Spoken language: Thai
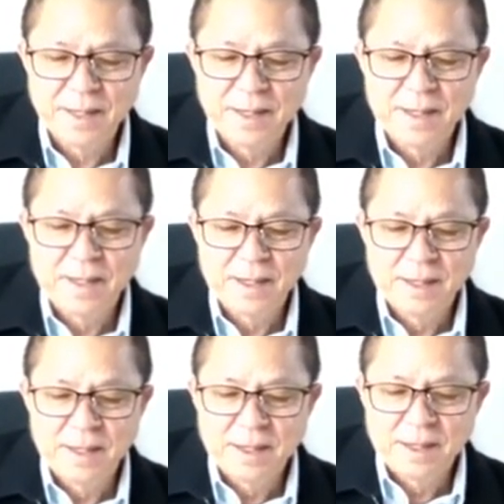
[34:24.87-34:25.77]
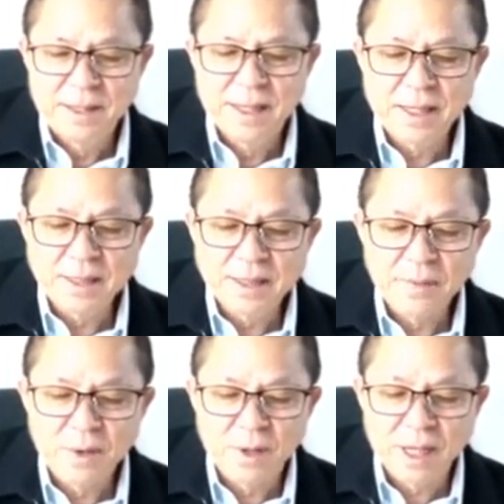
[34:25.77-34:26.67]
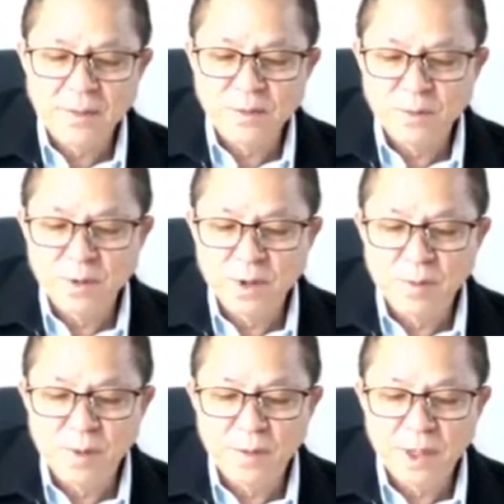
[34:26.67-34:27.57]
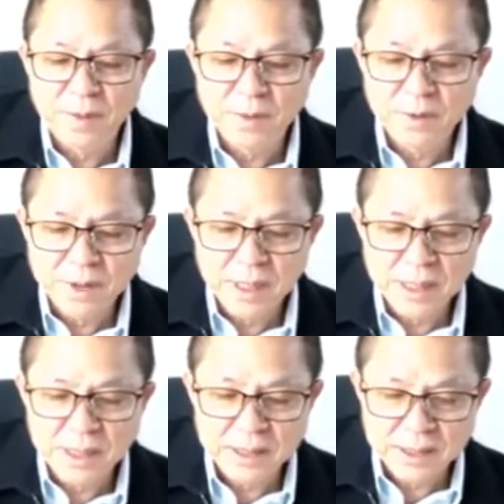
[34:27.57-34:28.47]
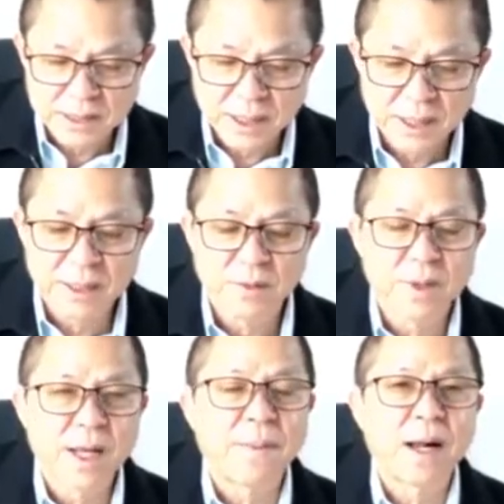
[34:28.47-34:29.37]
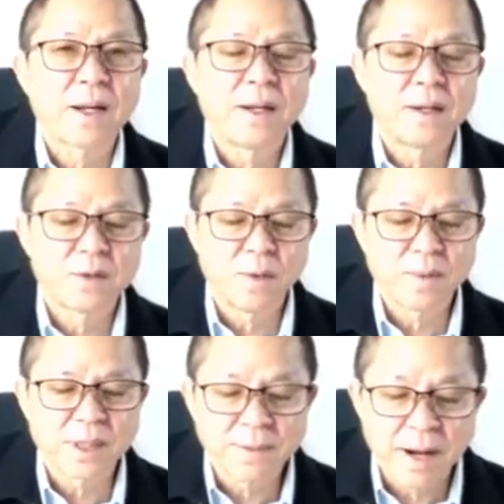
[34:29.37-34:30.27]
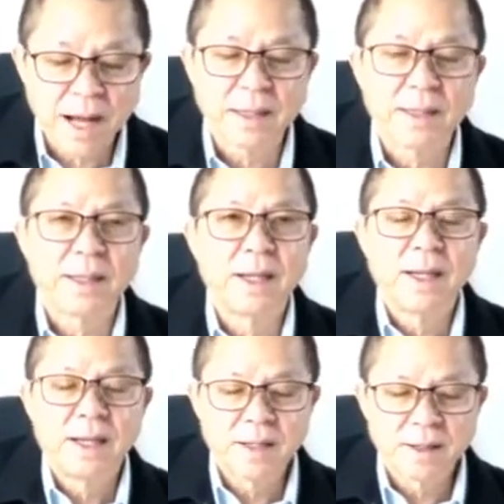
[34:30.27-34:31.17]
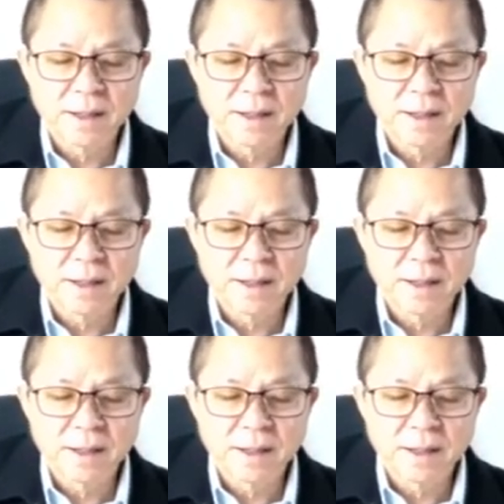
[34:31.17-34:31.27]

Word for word: เมื่อเช้าผมนั่งฟังเองผมยังตาลื่นเลยก็เป็นเรื่องปกติของเราเนาะ